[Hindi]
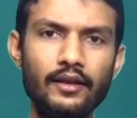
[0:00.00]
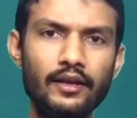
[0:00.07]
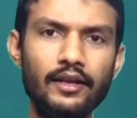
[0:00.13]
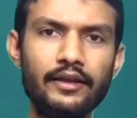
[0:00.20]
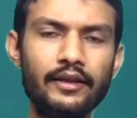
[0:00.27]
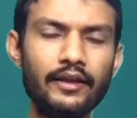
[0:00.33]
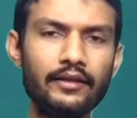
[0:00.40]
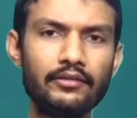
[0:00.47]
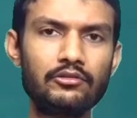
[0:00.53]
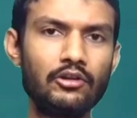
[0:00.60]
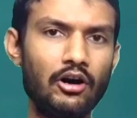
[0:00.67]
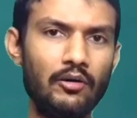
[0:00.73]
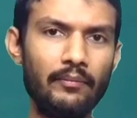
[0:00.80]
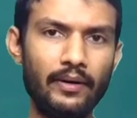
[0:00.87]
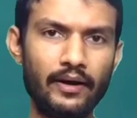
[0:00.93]
लिखे
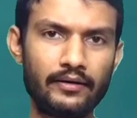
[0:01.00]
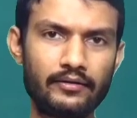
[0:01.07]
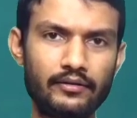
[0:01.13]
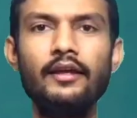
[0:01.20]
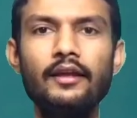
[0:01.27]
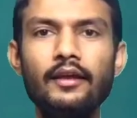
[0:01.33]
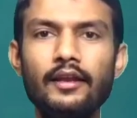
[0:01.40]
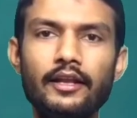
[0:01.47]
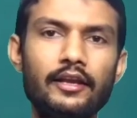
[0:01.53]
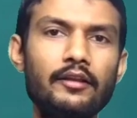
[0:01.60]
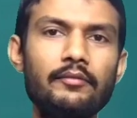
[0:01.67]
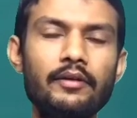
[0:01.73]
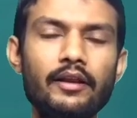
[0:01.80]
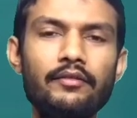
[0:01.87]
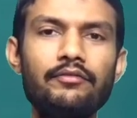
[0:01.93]
सौ मार्क्स
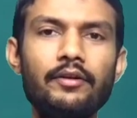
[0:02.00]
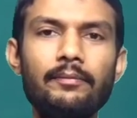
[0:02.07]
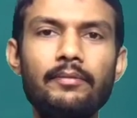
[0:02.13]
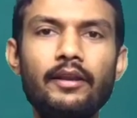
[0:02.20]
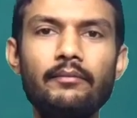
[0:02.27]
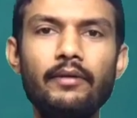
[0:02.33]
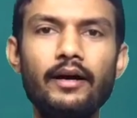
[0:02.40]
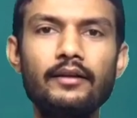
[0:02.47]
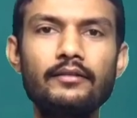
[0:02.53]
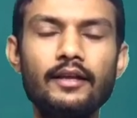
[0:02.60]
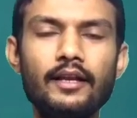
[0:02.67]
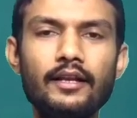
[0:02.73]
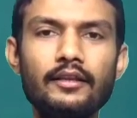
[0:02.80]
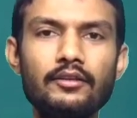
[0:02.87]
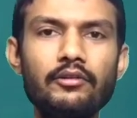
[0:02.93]
लेकिन मेरा फिफ्टी मार्क्स
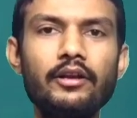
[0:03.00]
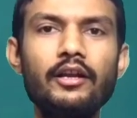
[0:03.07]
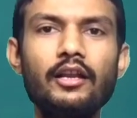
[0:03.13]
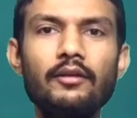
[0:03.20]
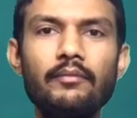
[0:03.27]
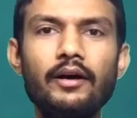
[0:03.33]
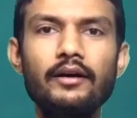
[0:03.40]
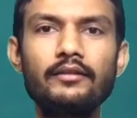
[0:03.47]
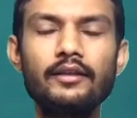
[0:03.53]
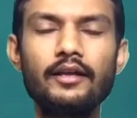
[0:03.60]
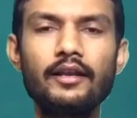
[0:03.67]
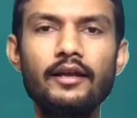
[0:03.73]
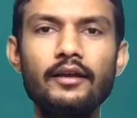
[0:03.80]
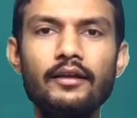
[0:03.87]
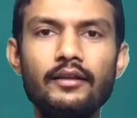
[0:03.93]
आ रहा है ट्वेंटी मार्क्स
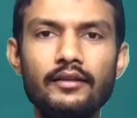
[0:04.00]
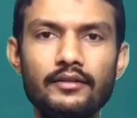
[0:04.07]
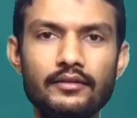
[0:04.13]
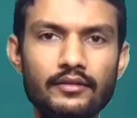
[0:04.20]
आ रहा है